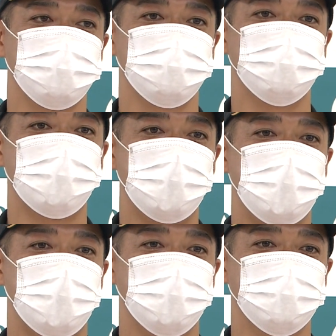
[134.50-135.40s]
の馬
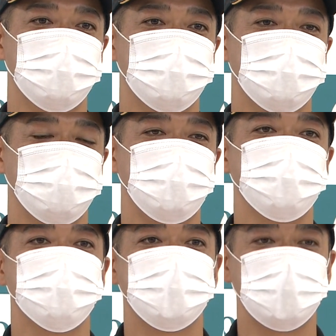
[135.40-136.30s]
はあの
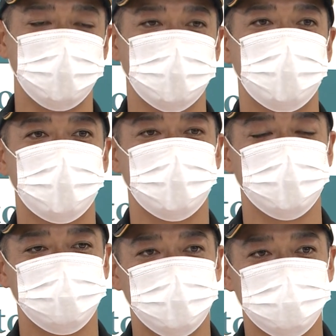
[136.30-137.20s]
牝馬的な、
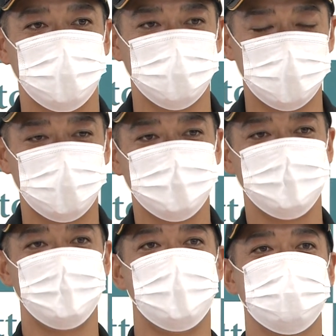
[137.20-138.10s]
えー、繊細な
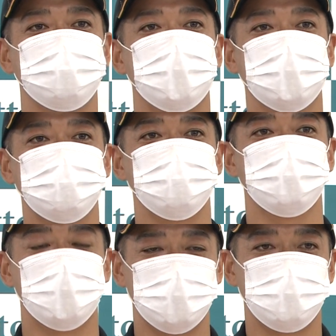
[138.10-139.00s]
扱いが必要
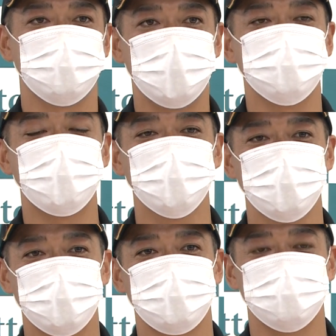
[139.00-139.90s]
だなっていうのは今も
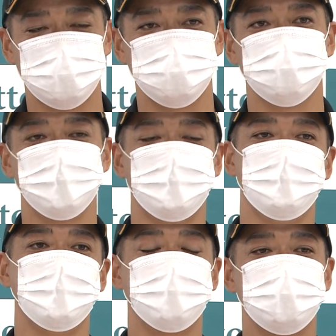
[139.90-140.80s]
残ってます。
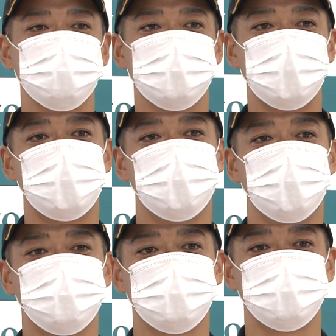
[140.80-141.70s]
まあ、ですから
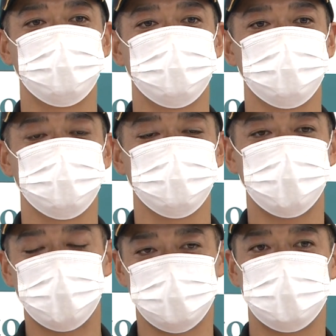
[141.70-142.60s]
あの野
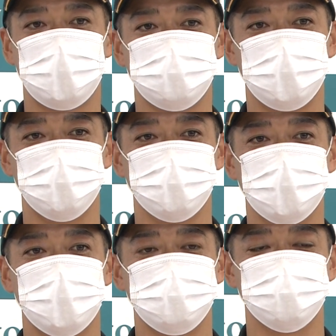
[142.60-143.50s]
沢も信楽さんにお
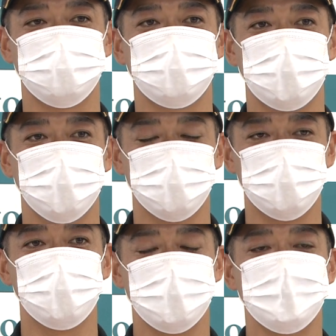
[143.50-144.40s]
願いしましたけれど
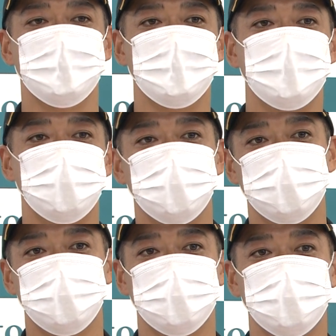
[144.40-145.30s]
も、
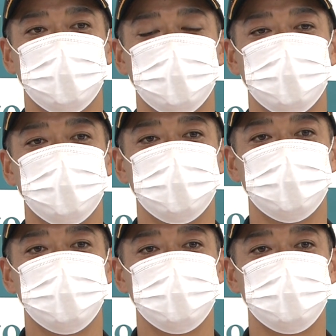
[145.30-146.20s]

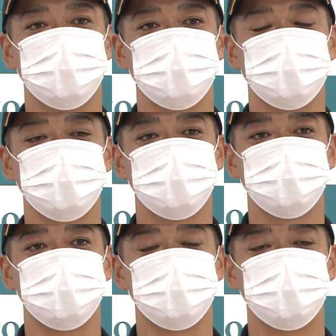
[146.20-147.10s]

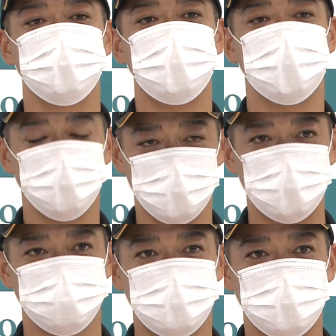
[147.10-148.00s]
えーまあ、両馬
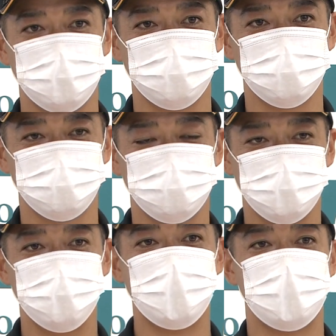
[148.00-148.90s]
のスタニングローズよ
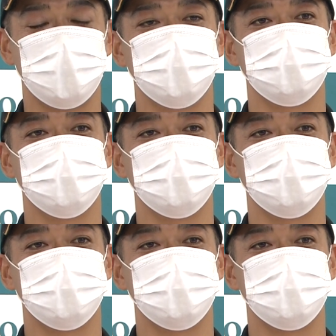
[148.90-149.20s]
りは